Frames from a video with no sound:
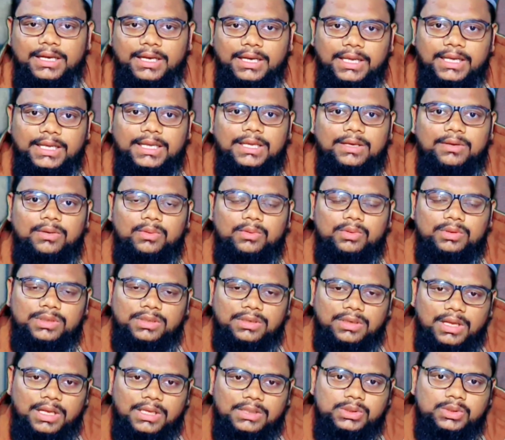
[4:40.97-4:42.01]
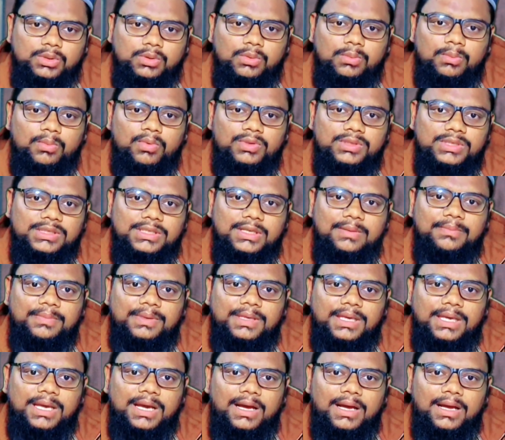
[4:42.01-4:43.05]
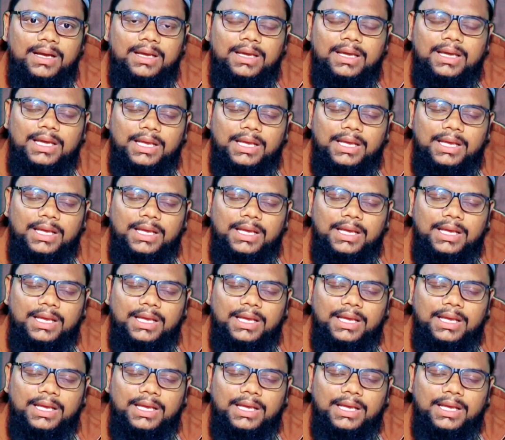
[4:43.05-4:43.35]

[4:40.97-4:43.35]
लेकिन उतना जुल्म मुस्तम किया